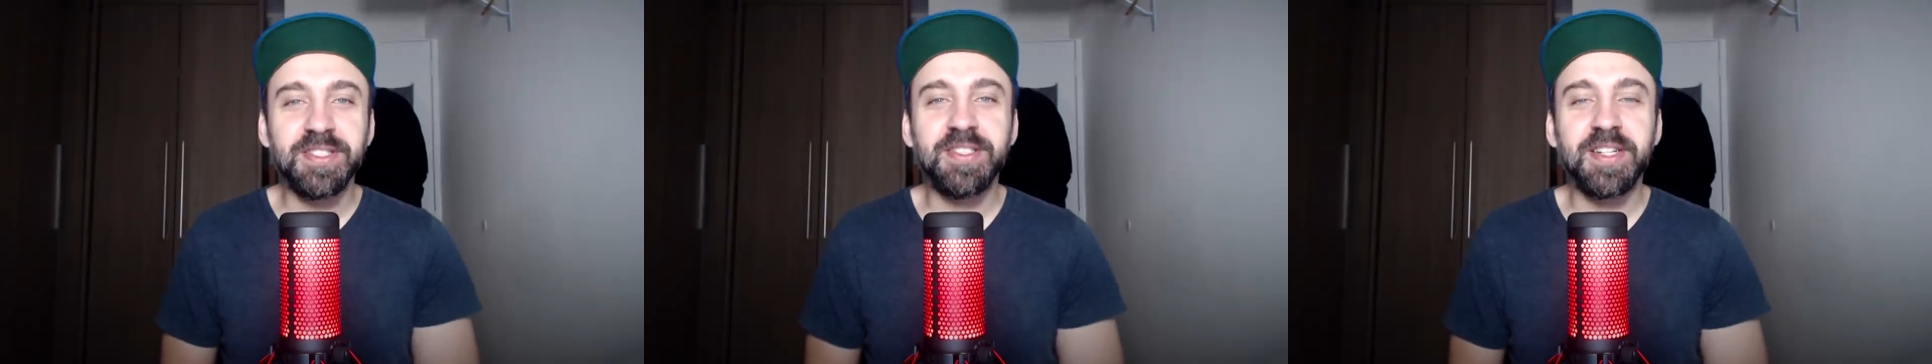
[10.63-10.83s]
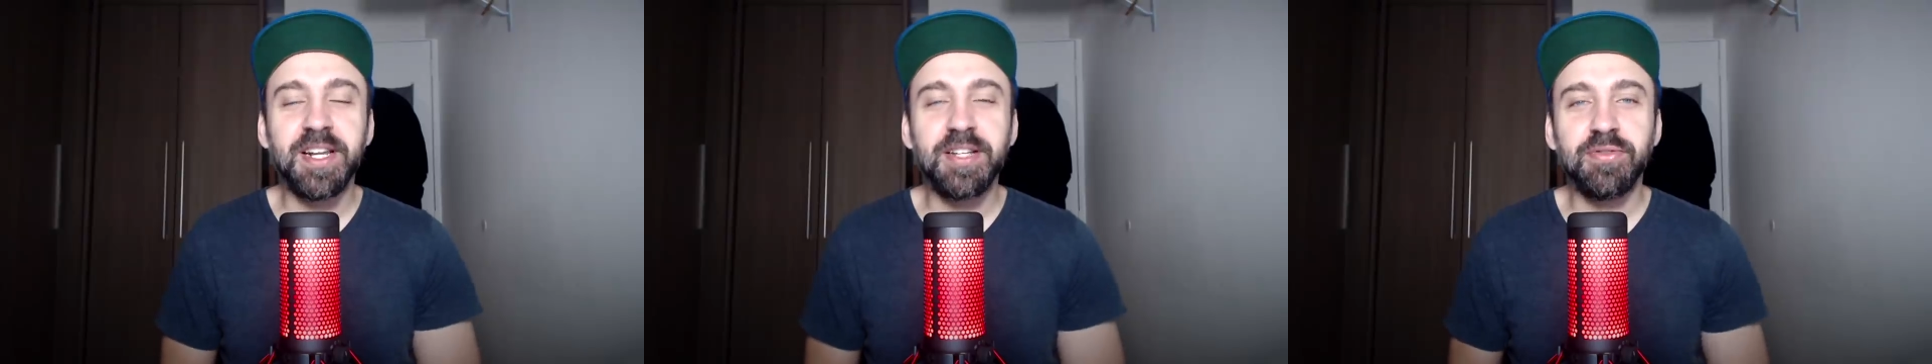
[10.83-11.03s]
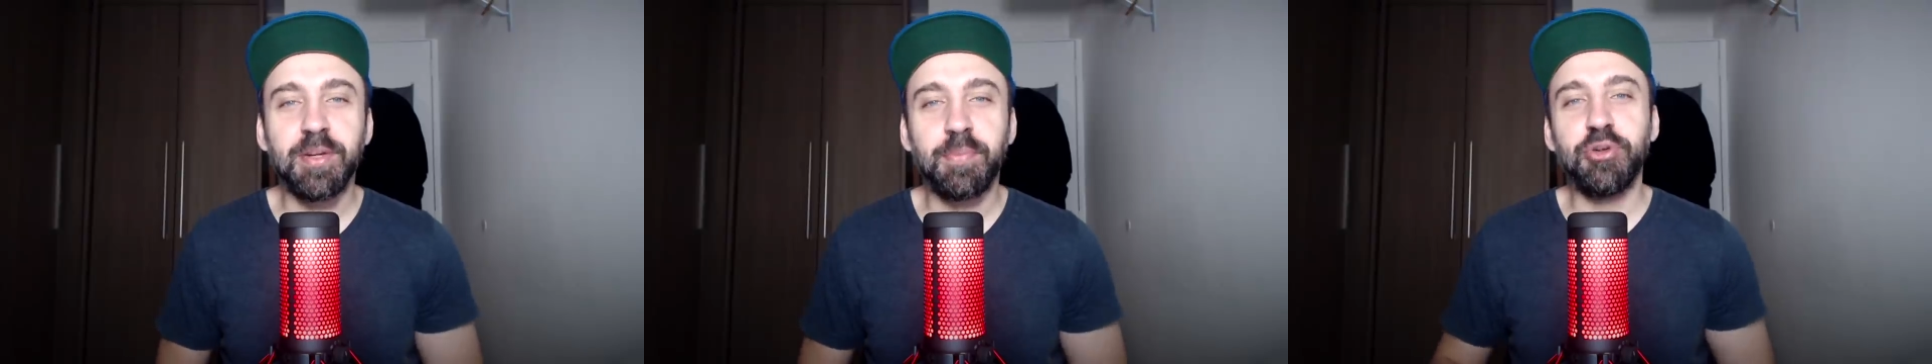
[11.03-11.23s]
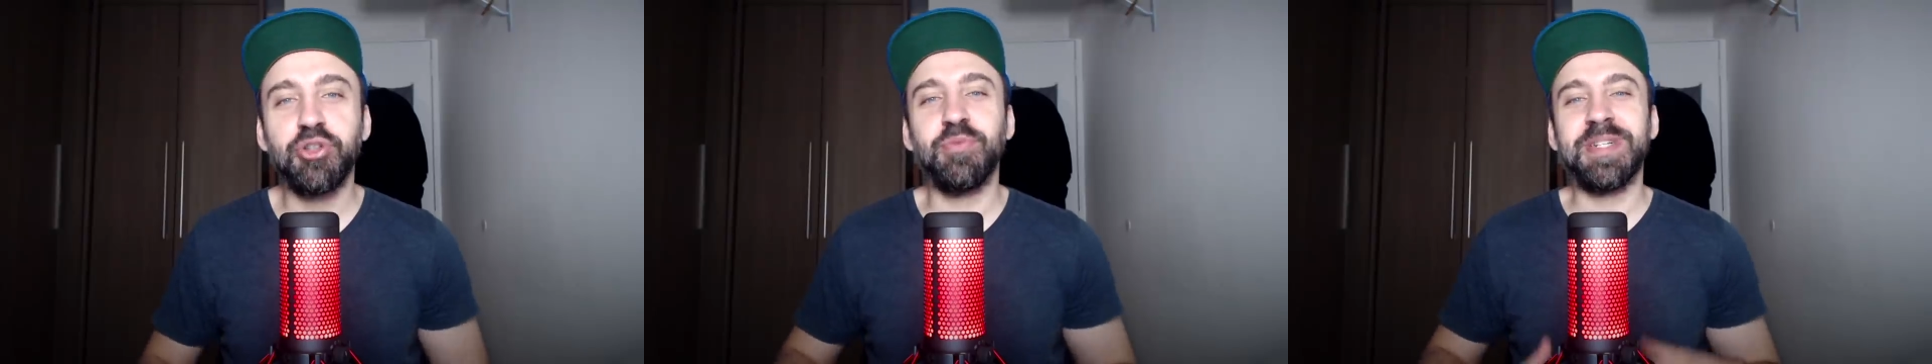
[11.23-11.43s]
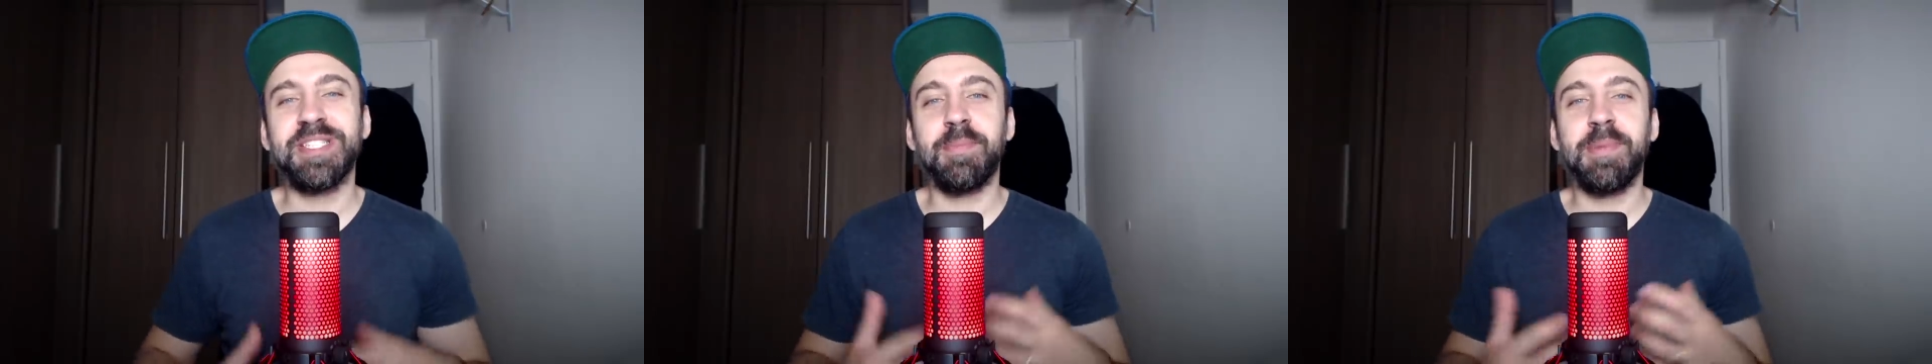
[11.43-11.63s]
inscritos depois
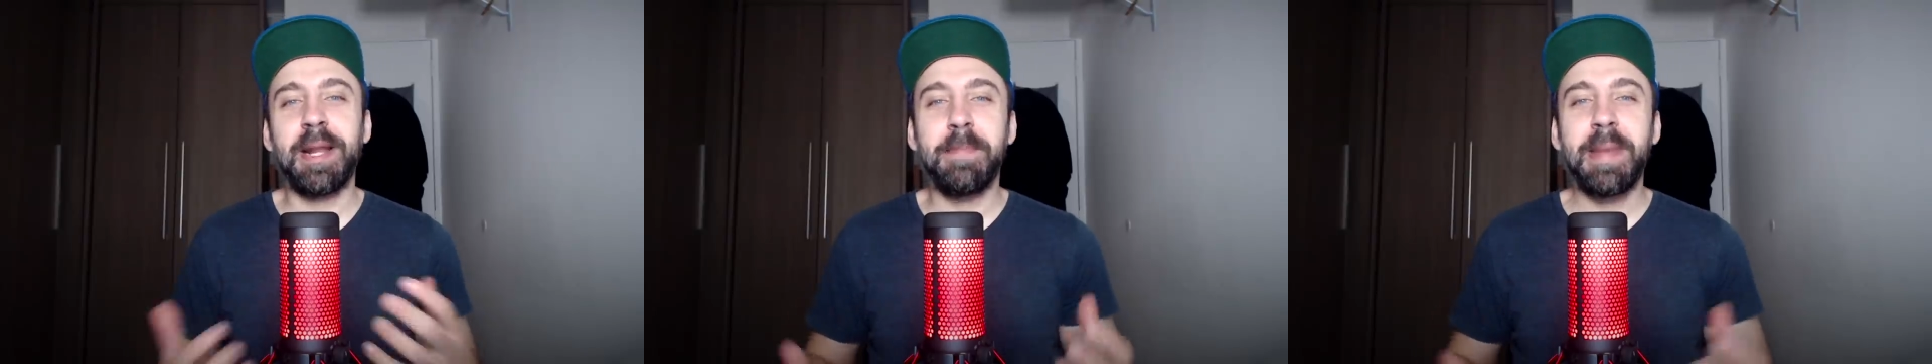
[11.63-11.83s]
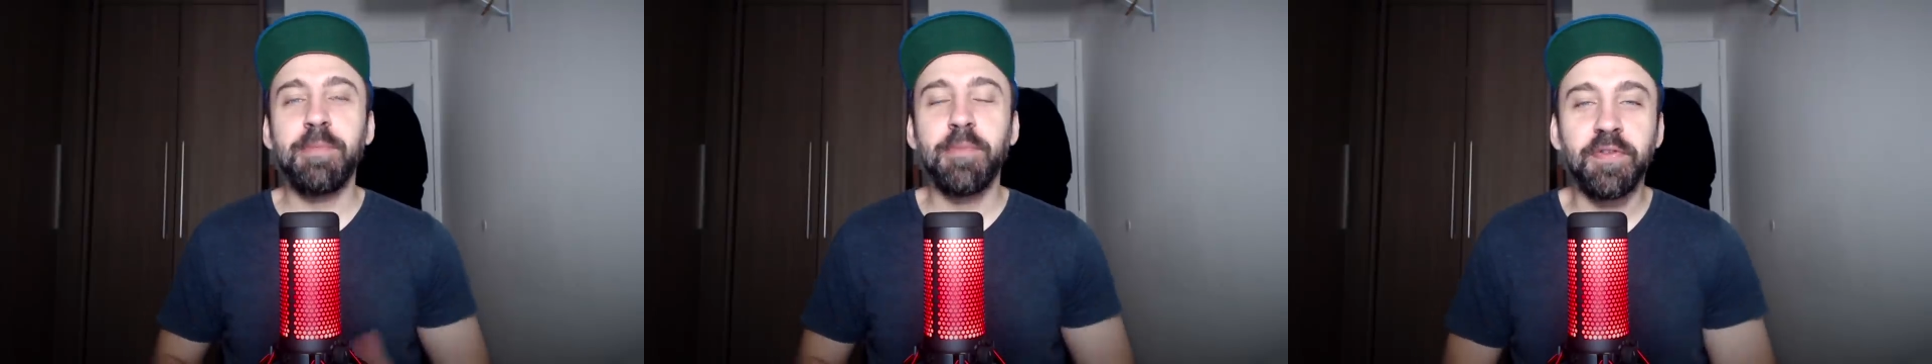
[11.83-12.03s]
de uma semana bem